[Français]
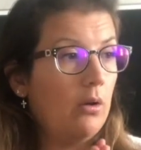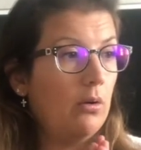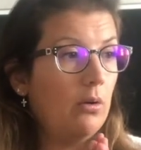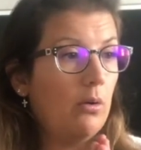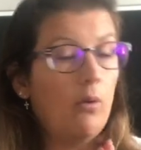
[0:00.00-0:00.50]

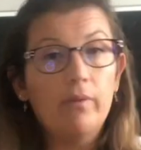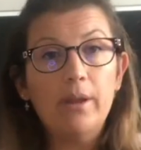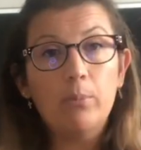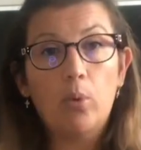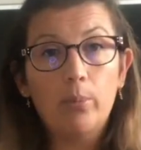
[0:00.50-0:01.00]
euh, on a
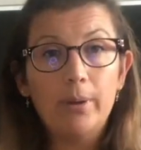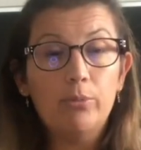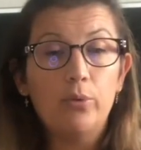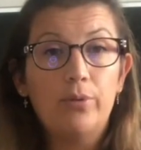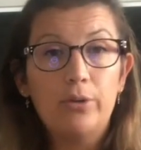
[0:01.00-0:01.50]
un problème
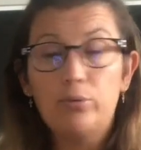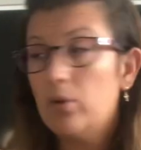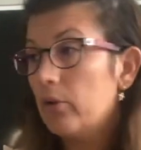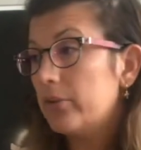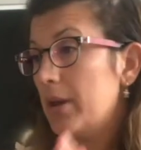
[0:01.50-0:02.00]
de
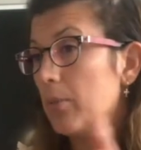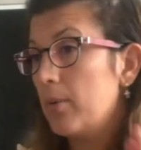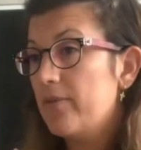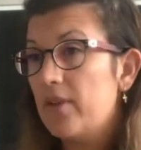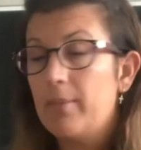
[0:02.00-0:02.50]
flatulence, on a un
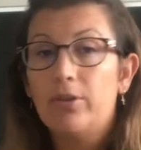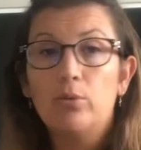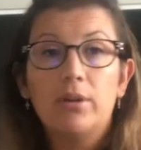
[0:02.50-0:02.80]
problème d'inflammation.